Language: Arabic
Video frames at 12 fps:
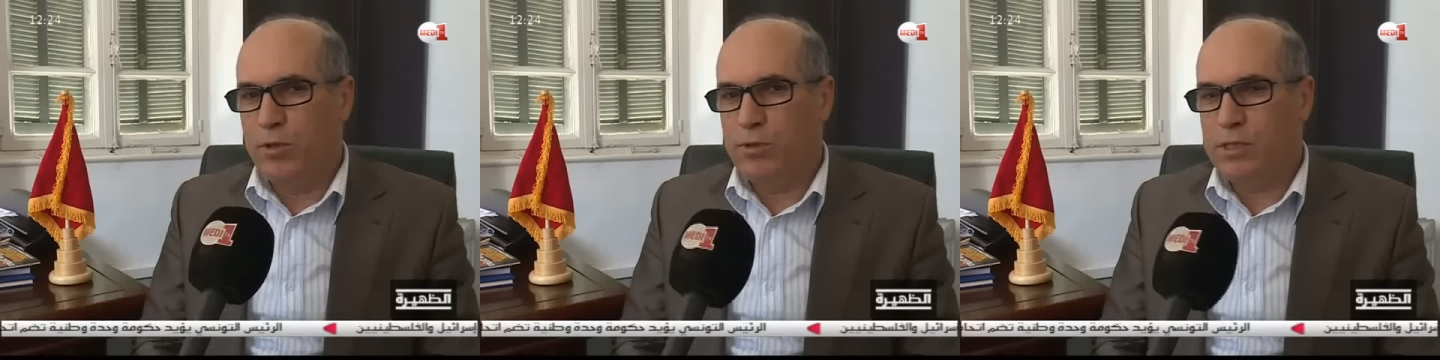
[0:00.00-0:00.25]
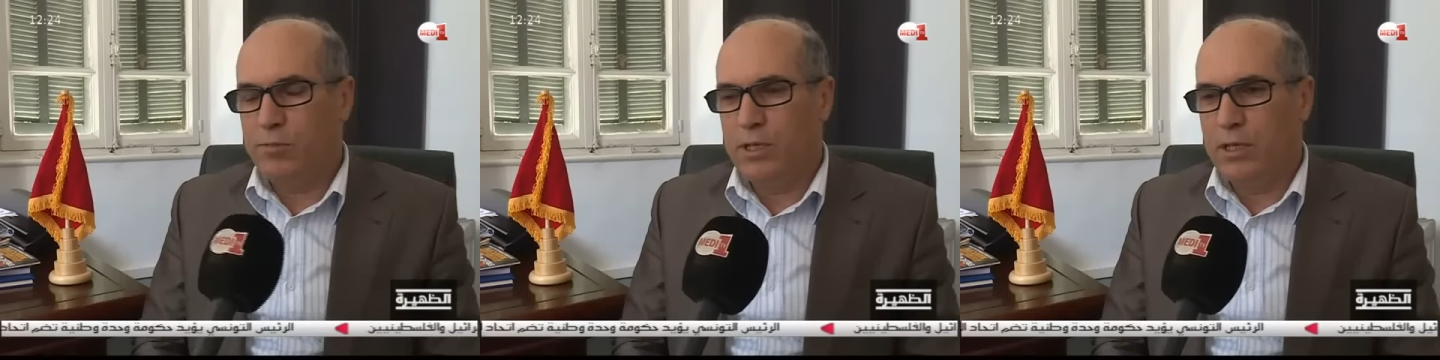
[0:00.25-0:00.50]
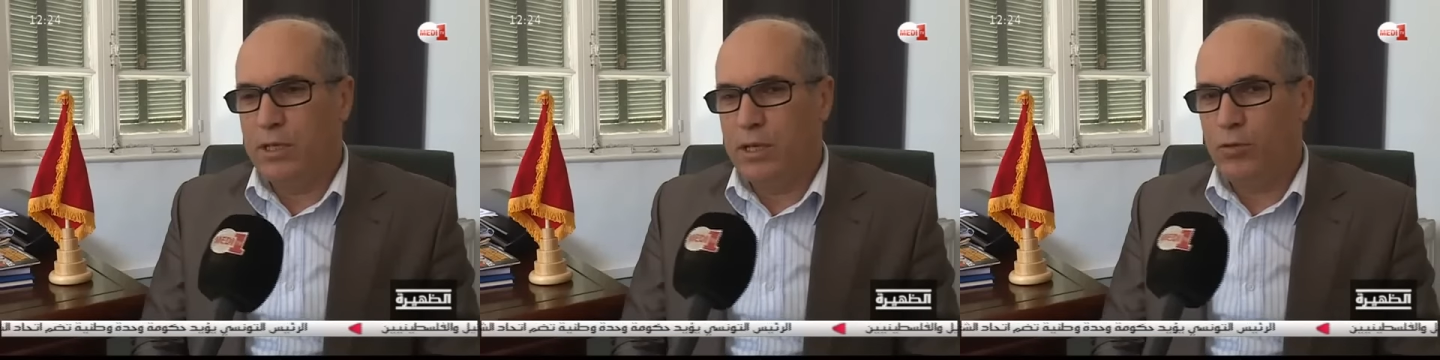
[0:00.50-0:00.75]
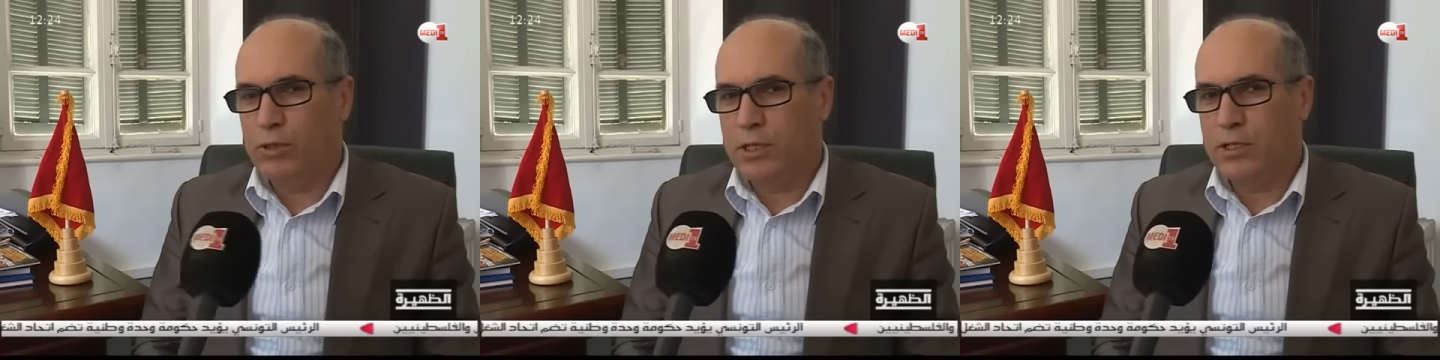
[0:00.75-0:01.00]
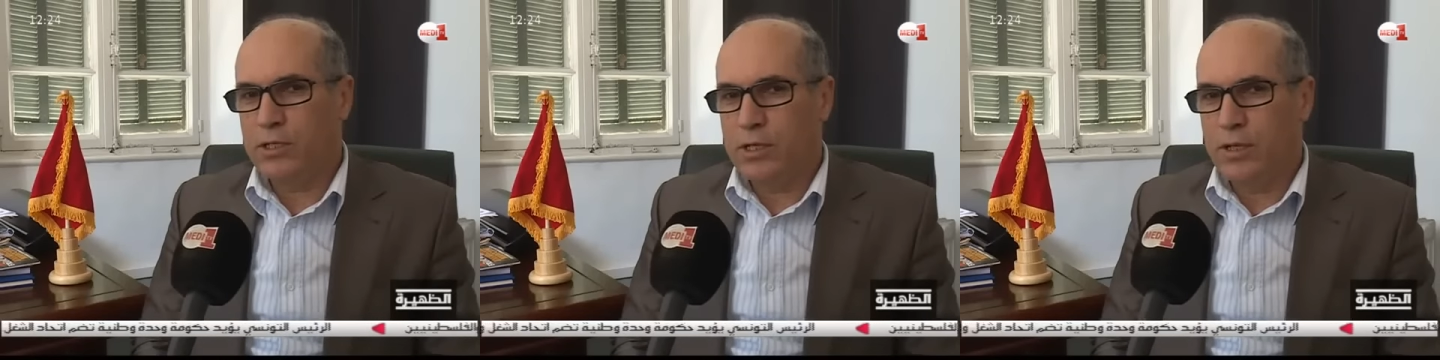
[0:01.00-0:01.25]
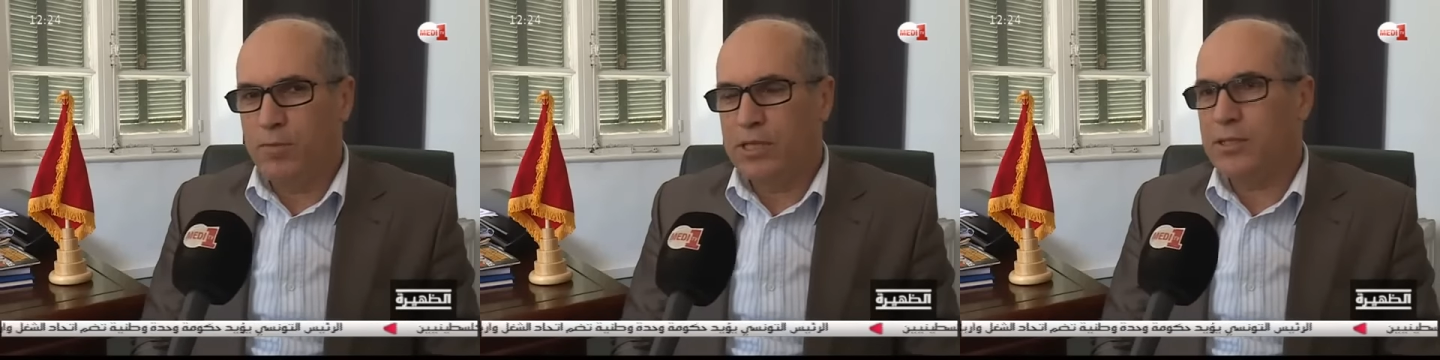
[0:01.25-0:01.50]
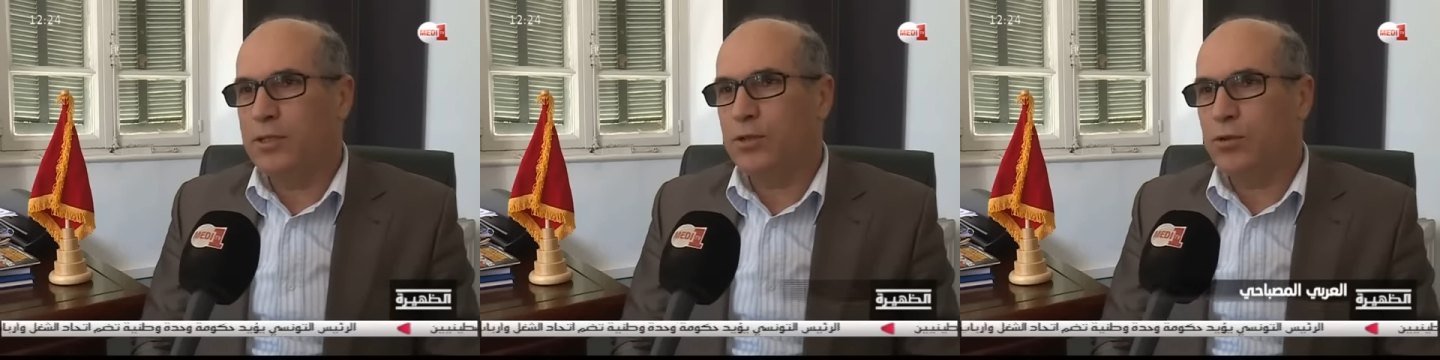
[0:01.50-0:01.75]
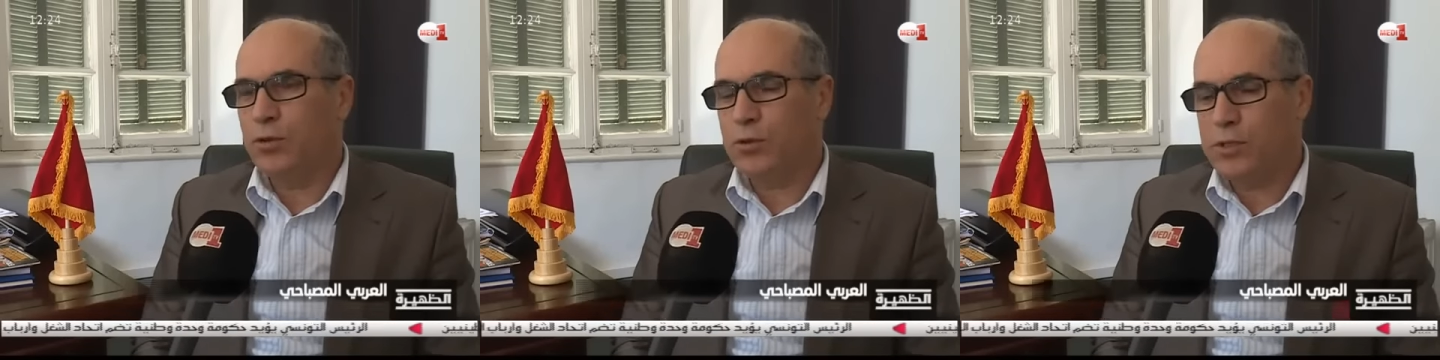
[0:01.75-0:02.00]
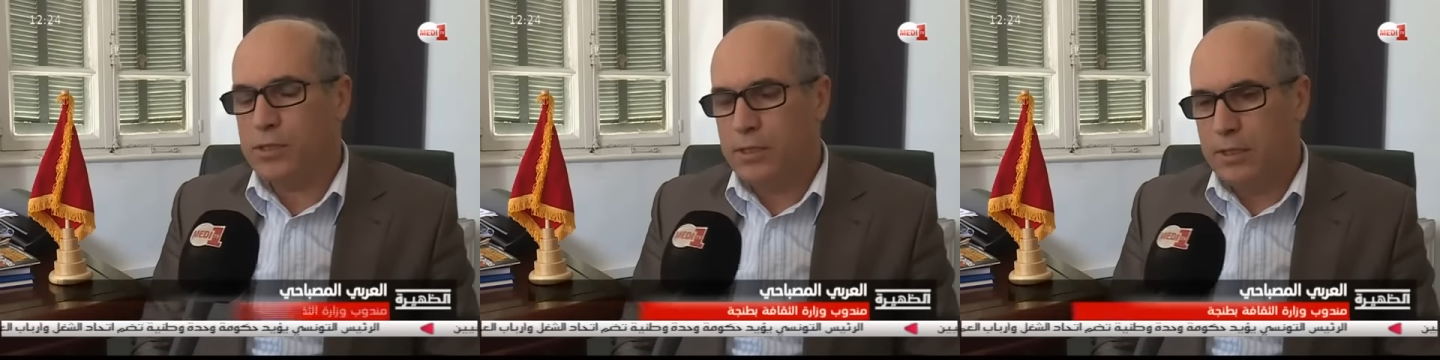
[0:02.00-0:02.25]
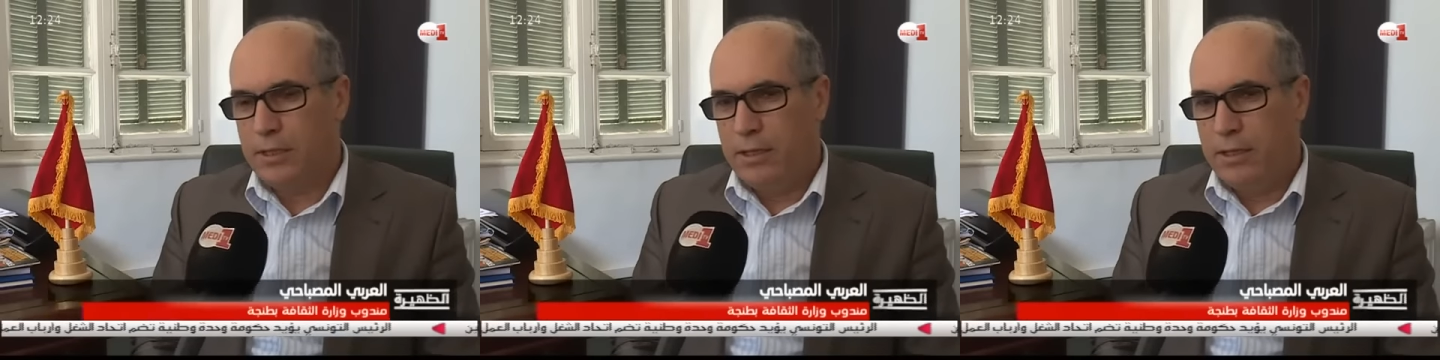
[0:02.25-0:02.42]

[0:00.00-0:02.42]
يسميها أهل طنجة بلاصة دي توروس